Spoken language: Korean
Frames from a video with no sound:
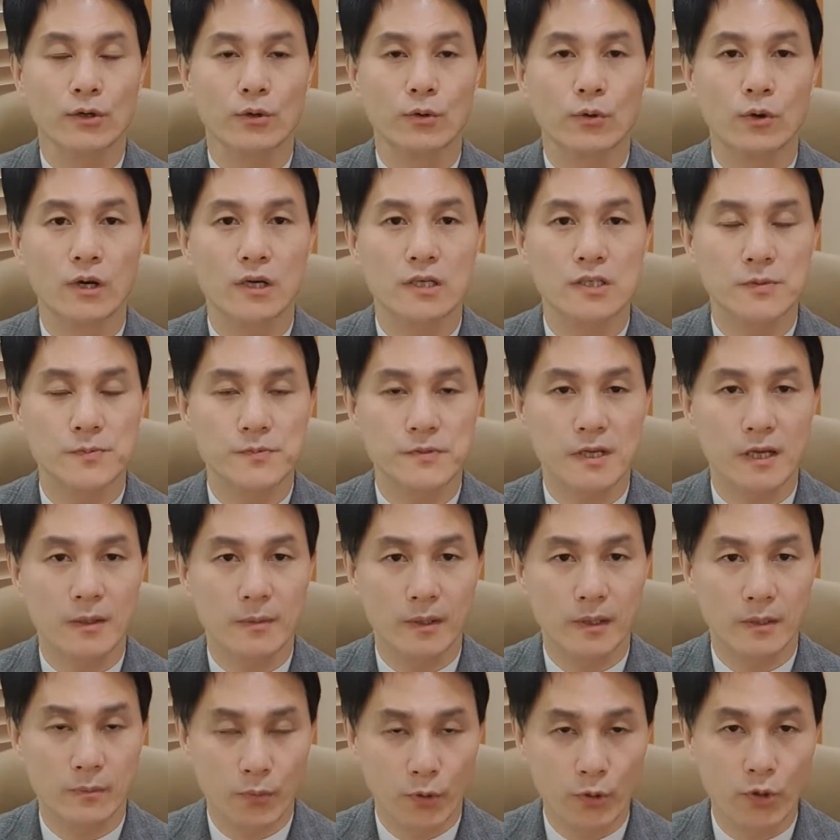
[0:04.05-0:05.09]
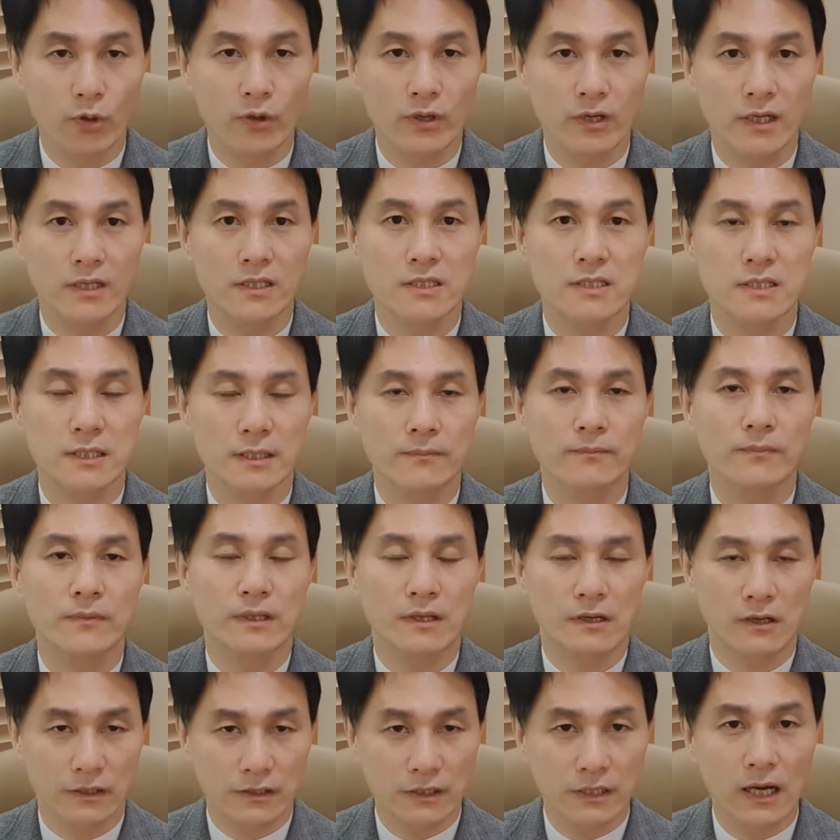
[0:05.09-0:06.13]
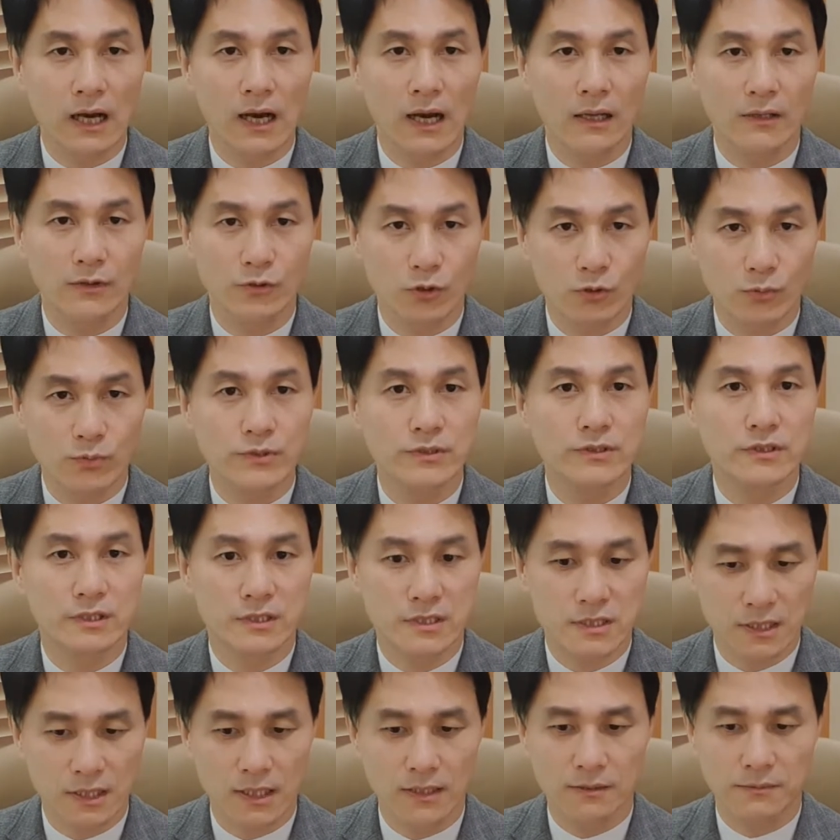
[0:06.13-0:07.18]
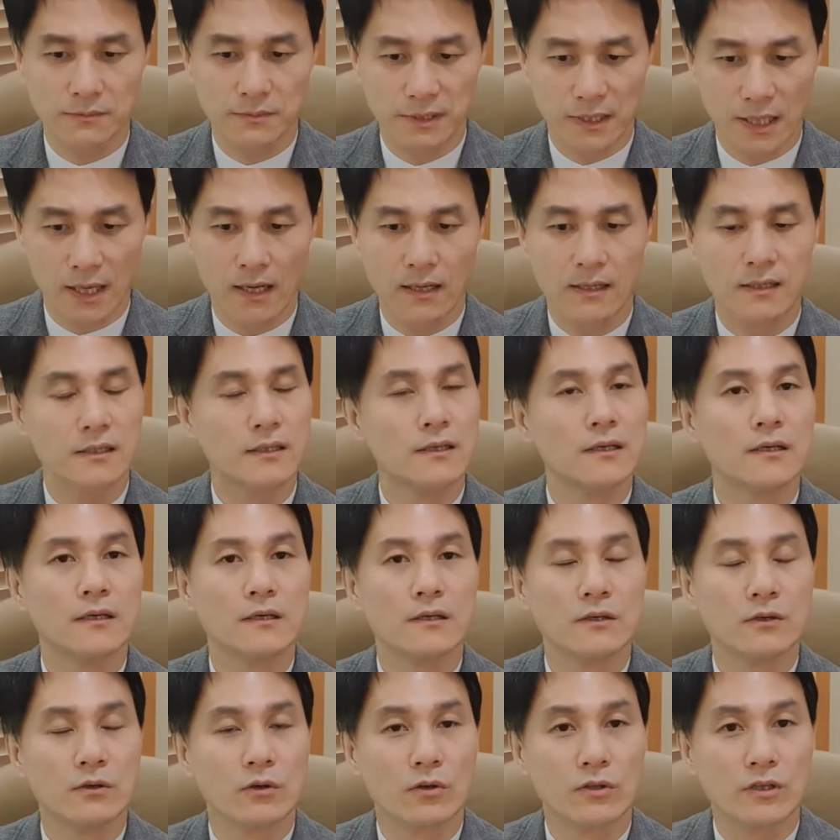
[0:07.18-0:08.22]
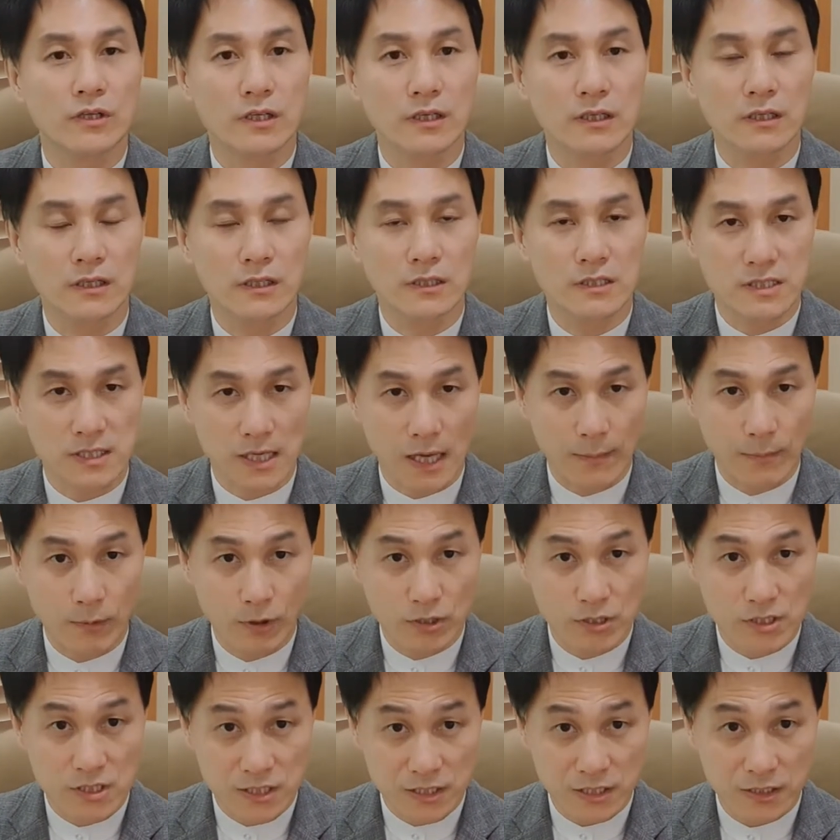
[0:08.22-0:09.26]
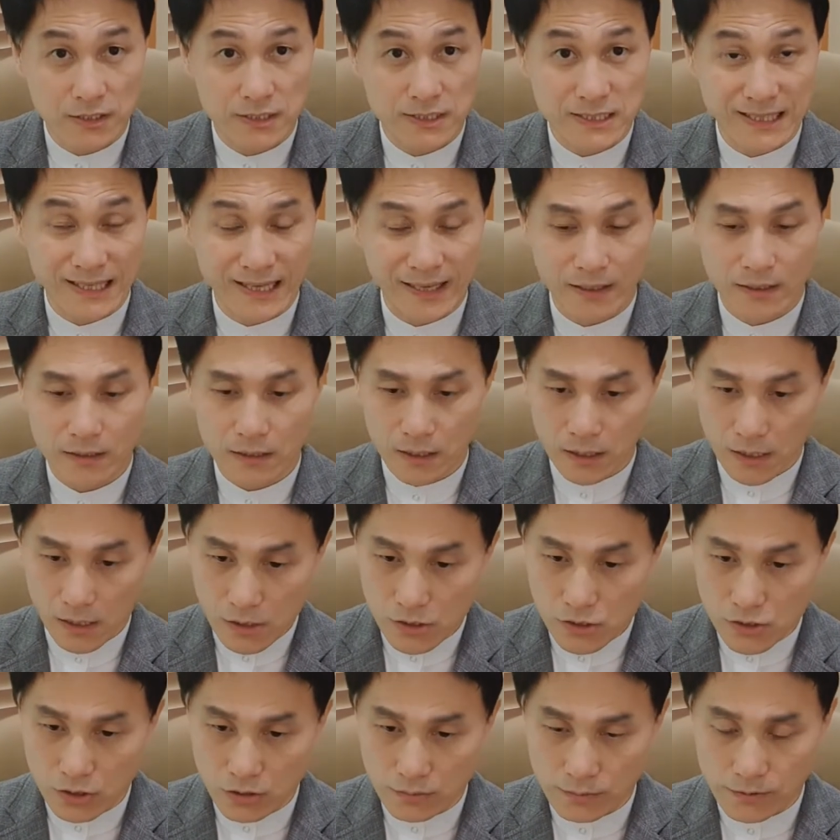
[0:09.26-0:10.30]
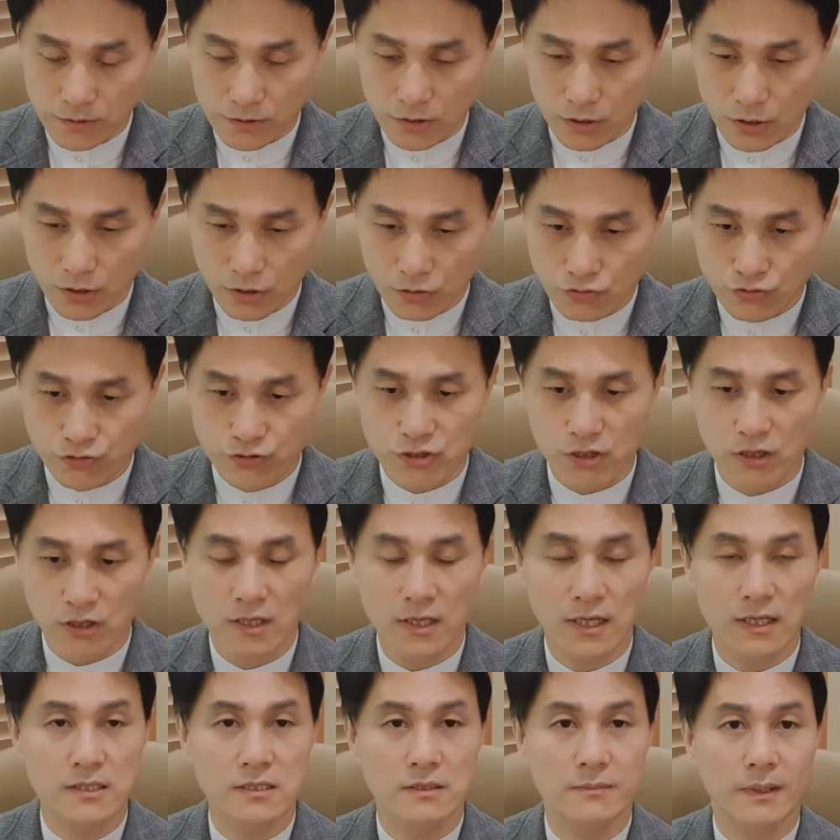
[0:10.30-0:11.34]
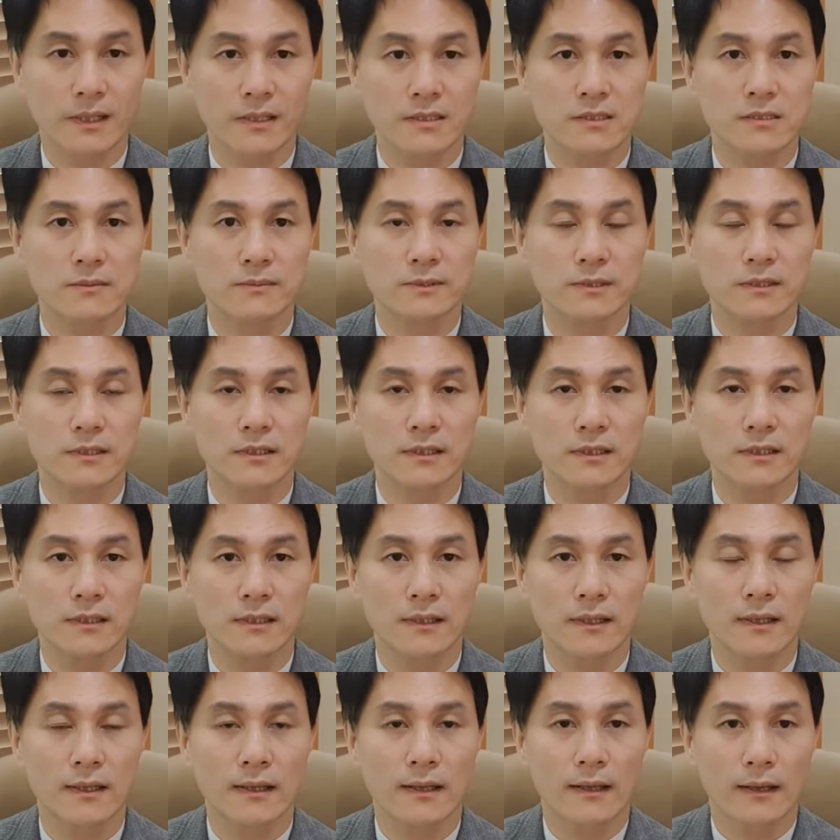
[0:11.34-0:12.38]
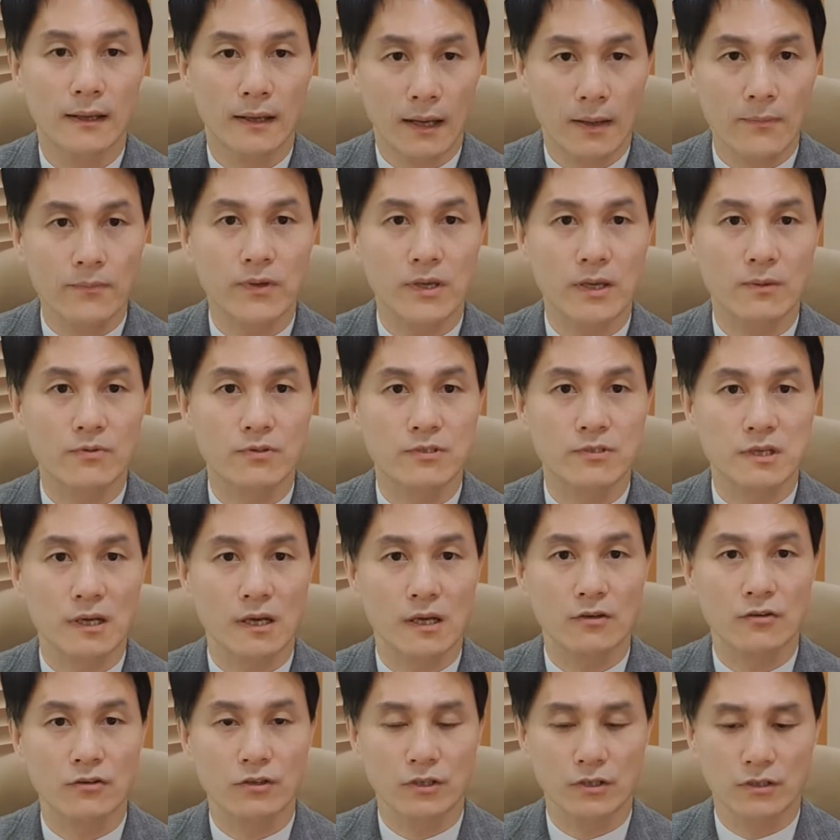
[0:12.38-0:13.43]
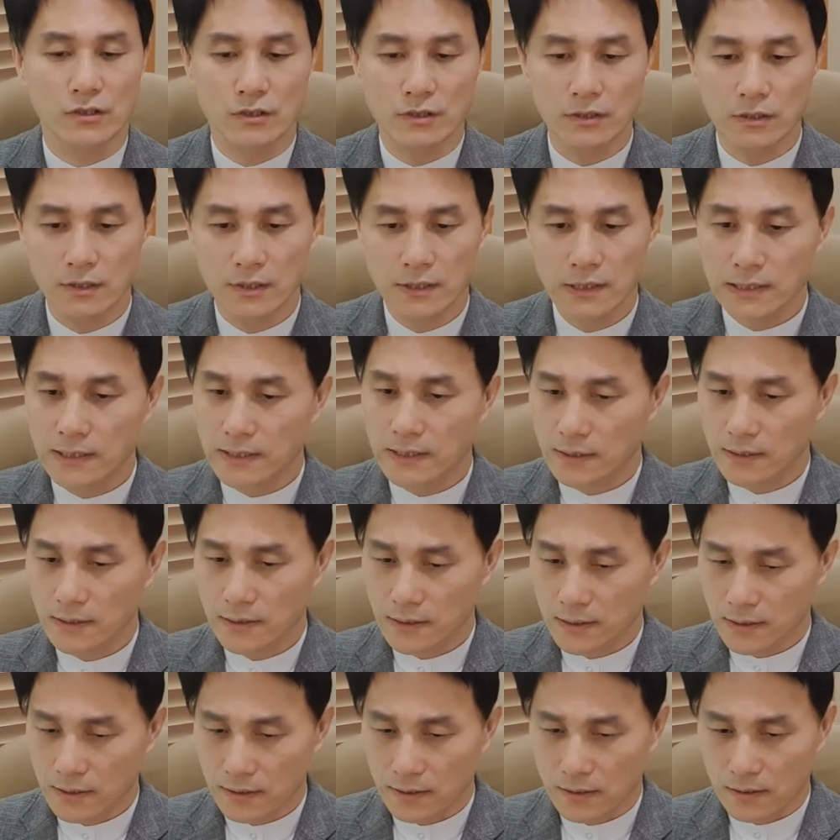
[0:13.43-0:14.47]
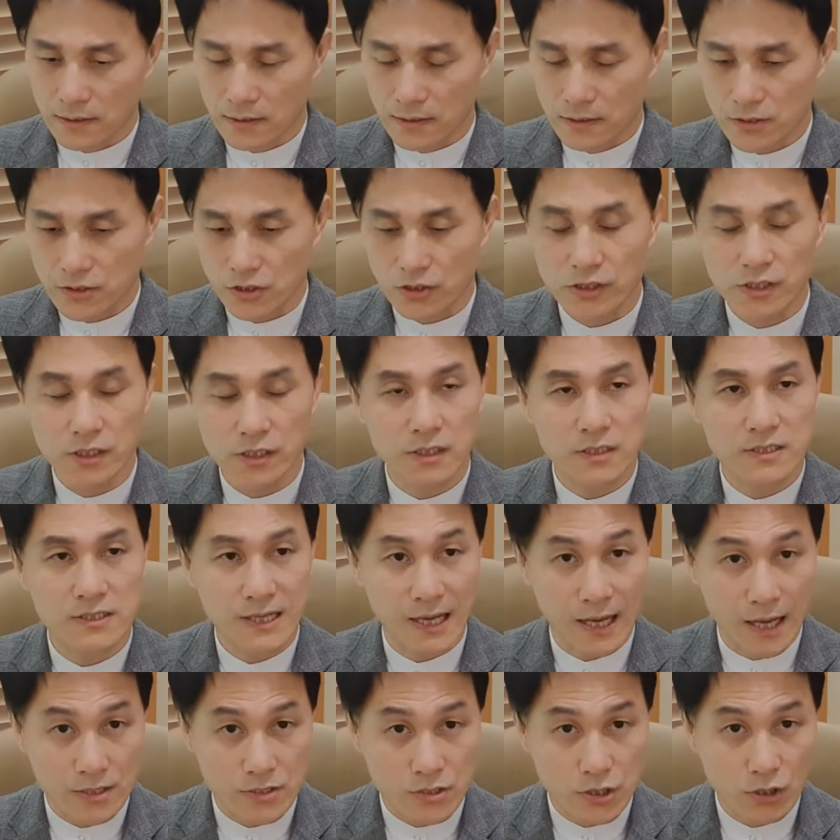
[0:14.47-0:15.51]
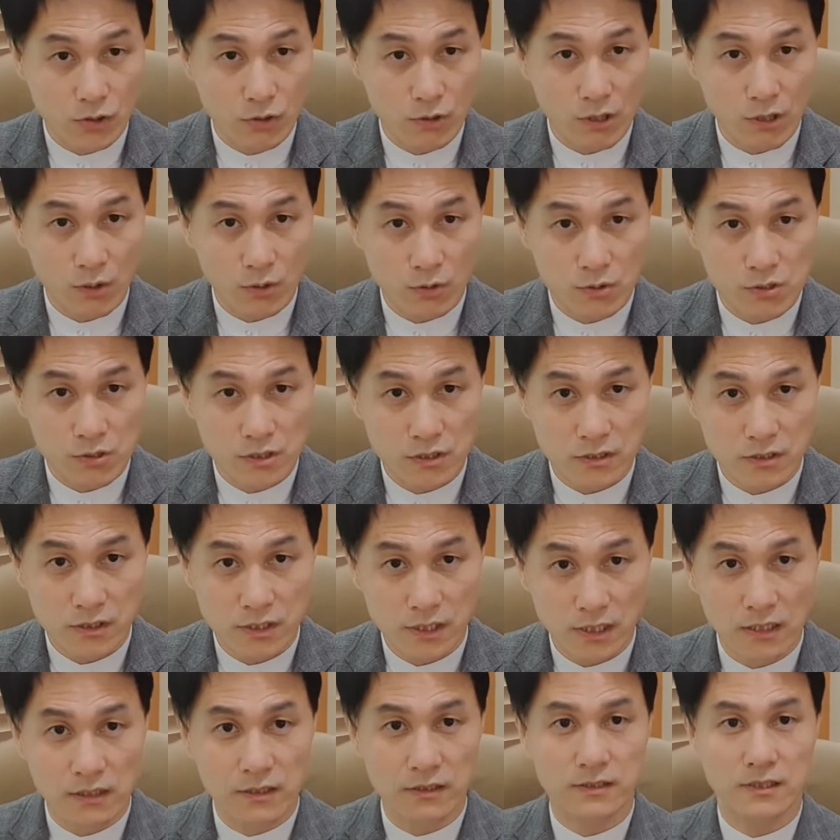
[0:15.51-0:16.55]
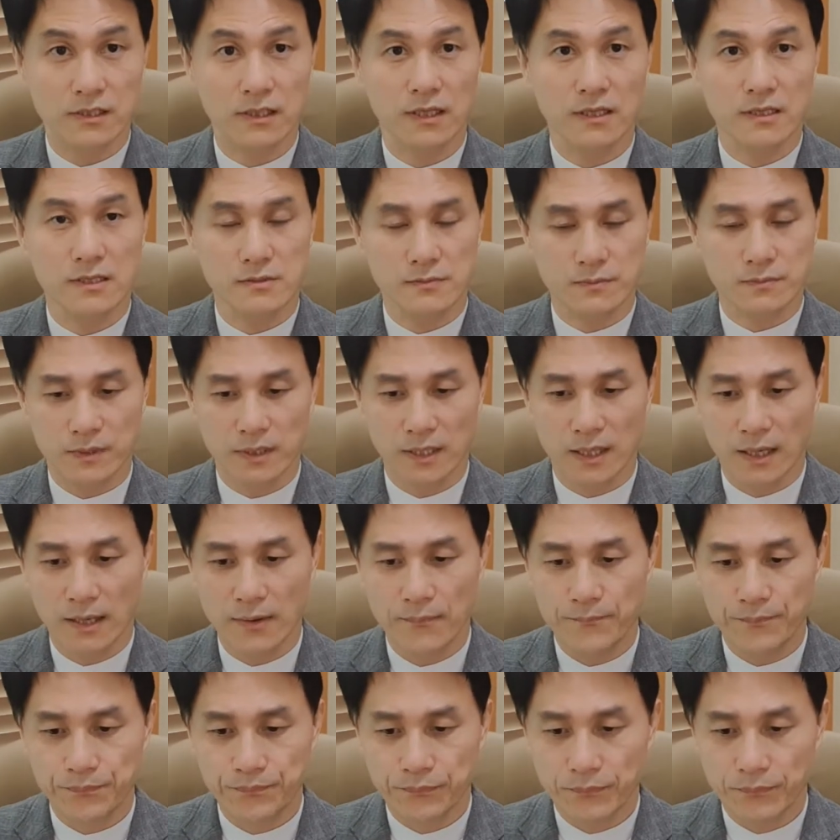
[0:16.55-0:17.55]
5월 13일 목요일 아침 건강한 5분 시간입니다. 오늘은 잠언 7장 1절부터 9절까지 말씀을 함께 묵상하고요. 어, 저는 4절과 5절을 읽어 드리겠습니다.